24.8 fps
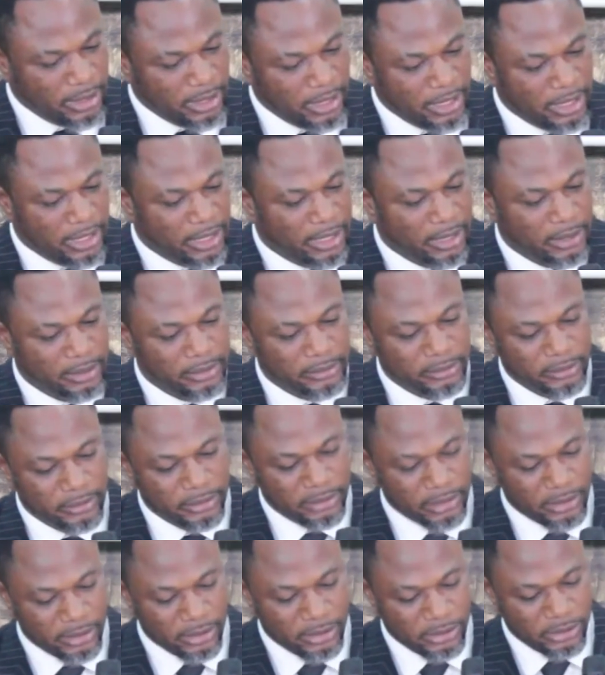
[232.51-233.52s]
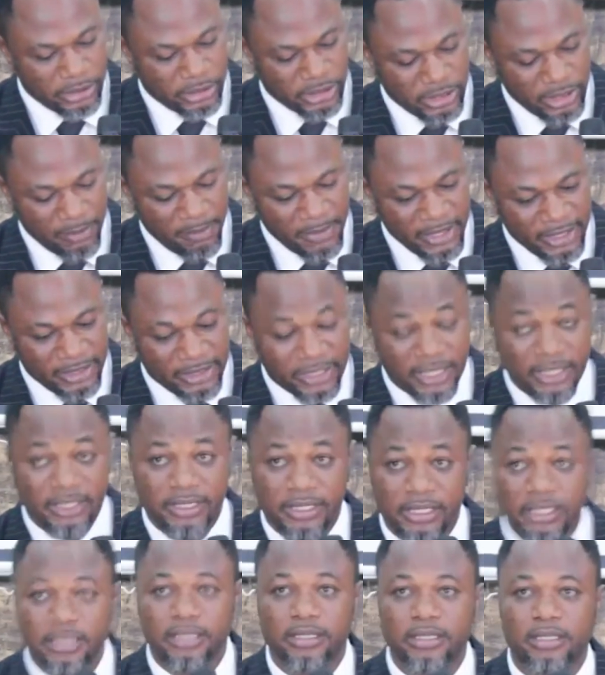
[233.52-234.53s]
et euh, je m'étais
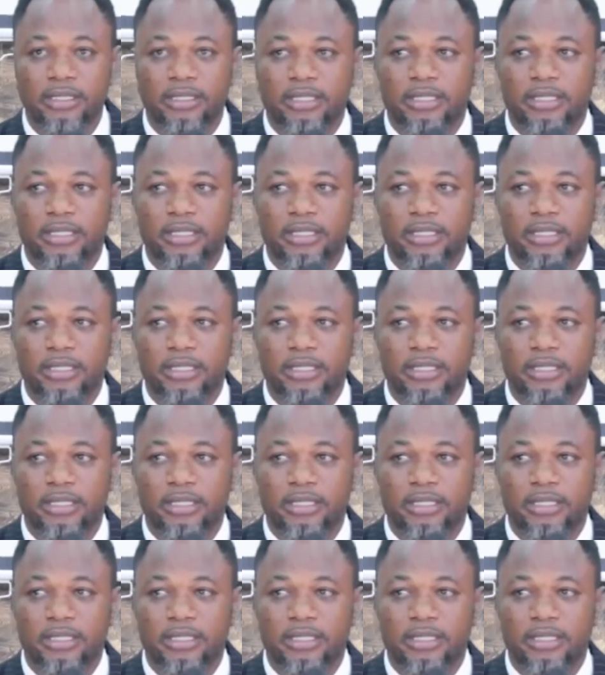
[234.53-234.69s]
dit